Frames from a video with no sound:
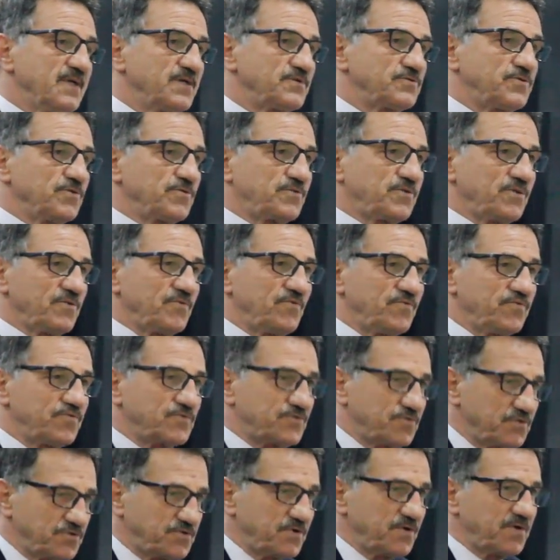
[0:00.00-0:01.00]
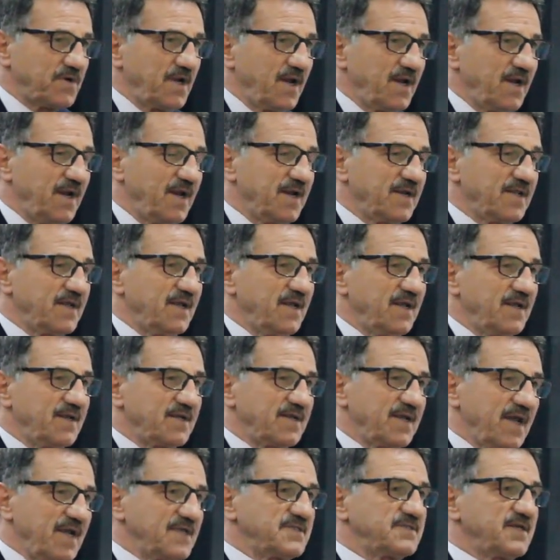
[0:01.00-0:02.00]
Çünkü küçük yerlerde
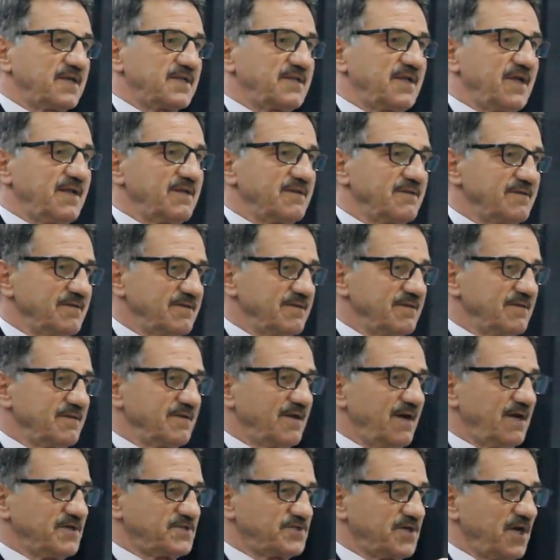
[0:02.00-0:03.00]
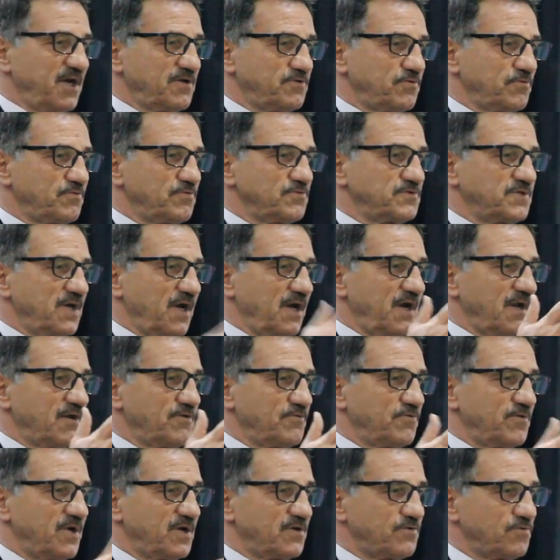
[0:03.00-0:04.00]
gerçekten aşağı tükür sakal
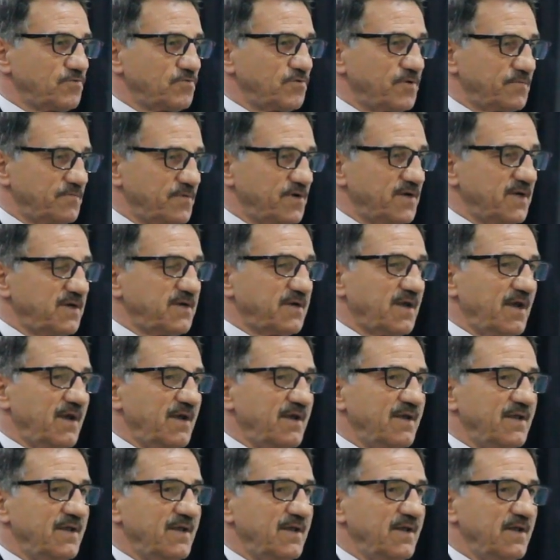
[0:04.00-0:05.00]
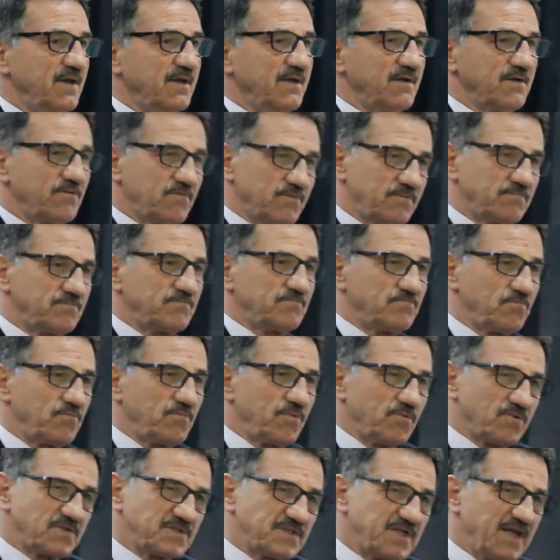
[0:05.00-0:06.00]
yukarı tükür bıyık ya
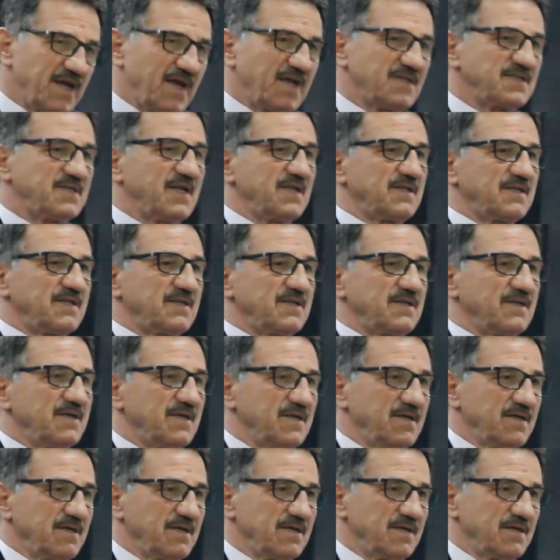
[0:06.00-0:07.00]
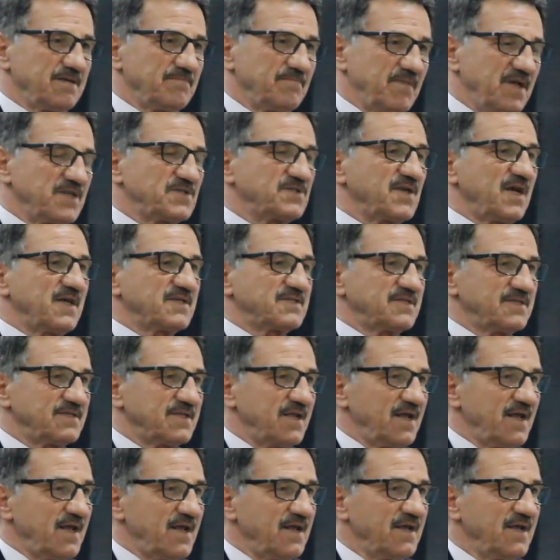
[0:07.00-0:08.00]
bu siyaset e,
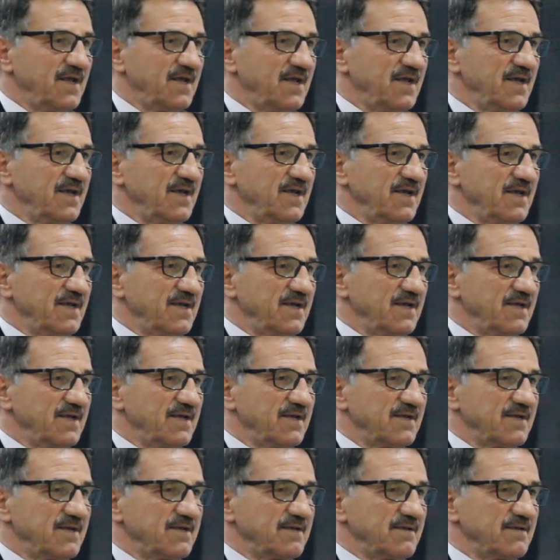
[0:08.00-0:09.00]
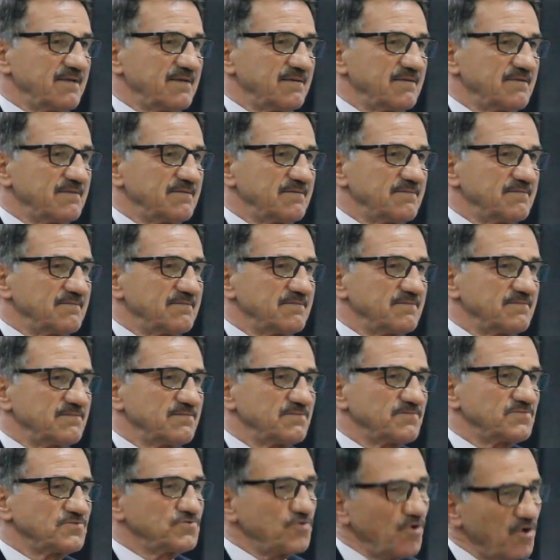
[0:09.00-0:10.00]
mecrasında e,
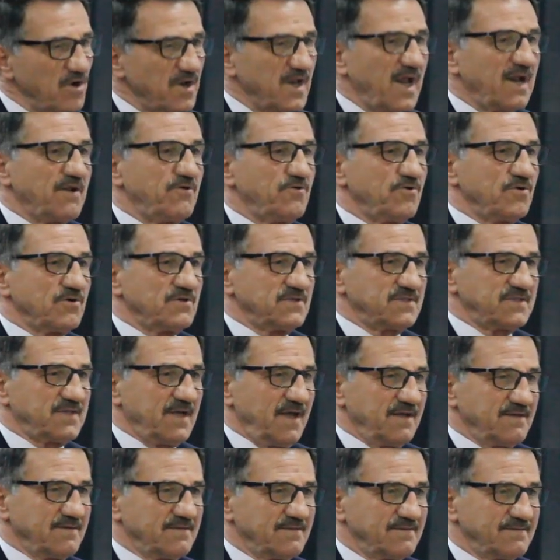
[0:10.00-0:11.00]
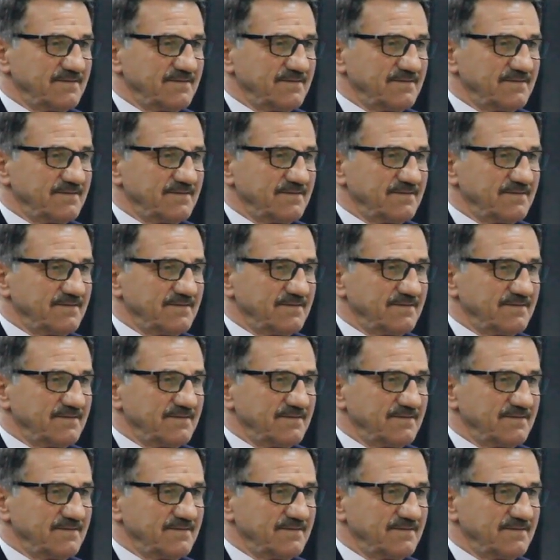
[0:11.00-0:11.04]
zorlanıyor insan.